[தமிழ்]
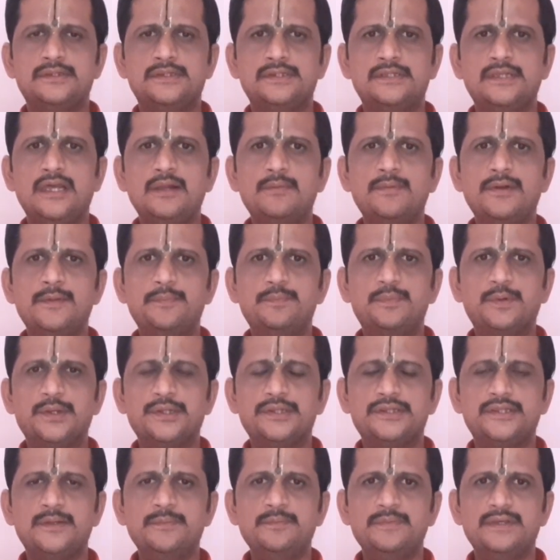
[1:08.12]
திருமண
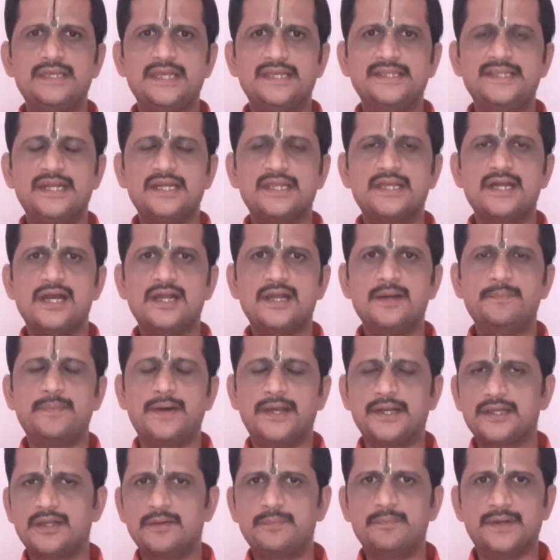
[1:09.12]
பொருத்தம் எதற்காக
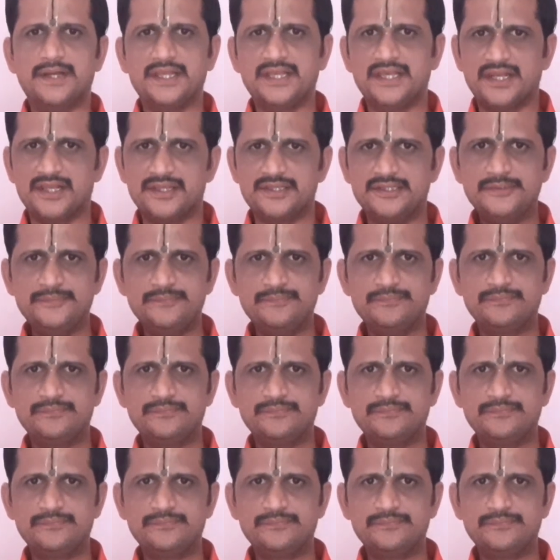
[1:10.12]
பார்க்கப்படுகிறது